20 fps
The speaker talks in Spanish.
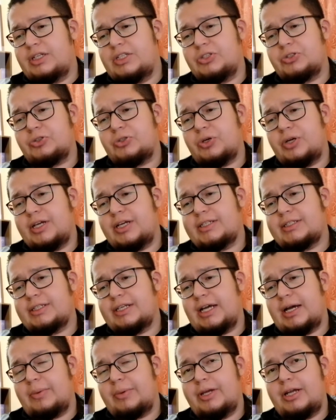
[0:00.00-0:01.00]
historias
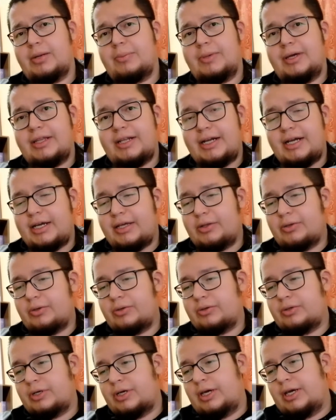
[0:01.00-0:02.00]
de Gabriel
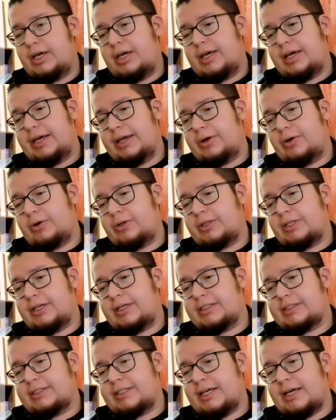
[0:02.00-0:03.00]
Medrano, en
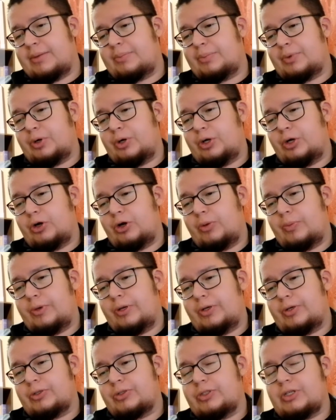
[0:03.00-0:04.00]
otra está
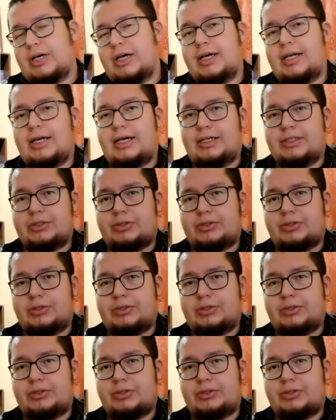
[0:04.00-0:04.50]
Prolegómenos a la